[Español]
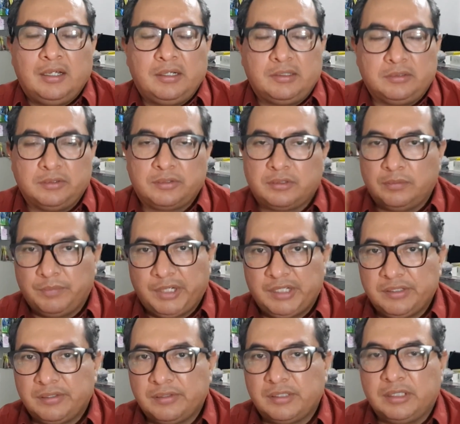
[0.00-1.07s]
Los compré
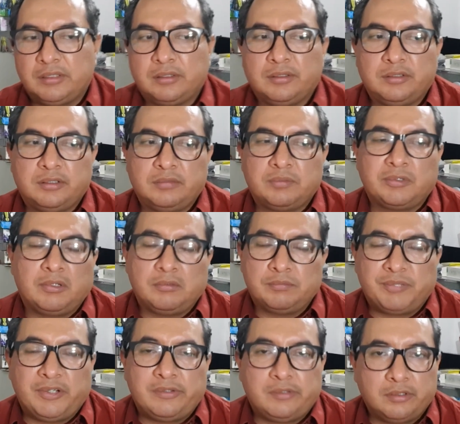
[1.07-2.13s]
esos entonces pues, a un
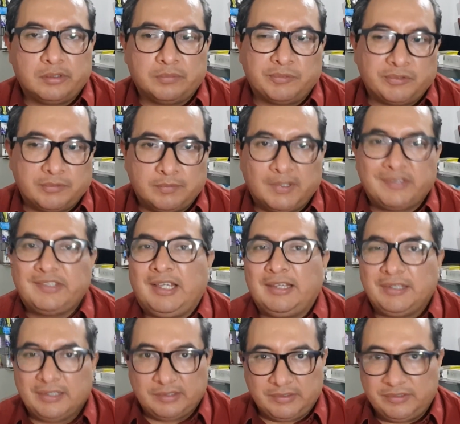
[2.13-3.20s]
precio pues,
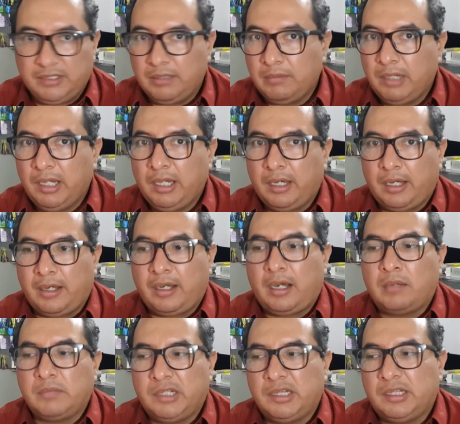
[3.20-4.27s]
bastante accesible,
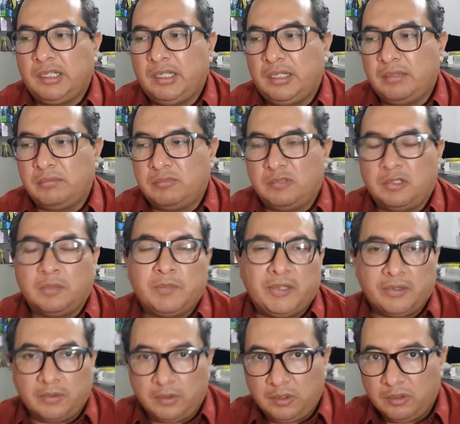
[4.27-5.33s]
realmente no me
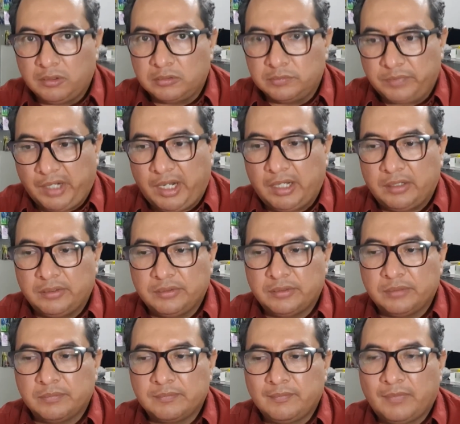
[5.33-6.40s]
dolió
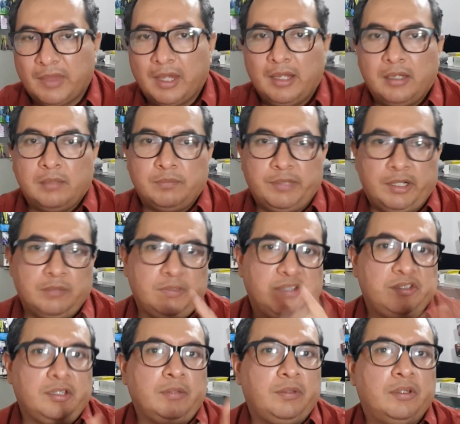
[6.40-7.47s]
comprarlos pero me
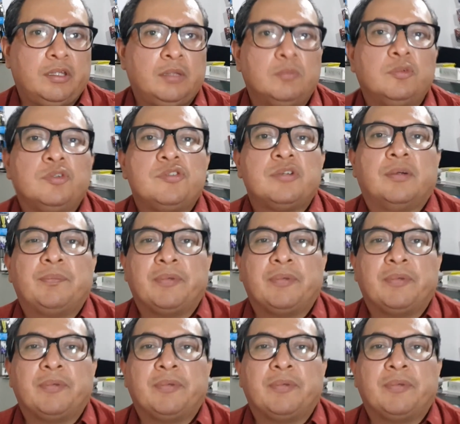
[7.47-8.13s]
sirvió de mucho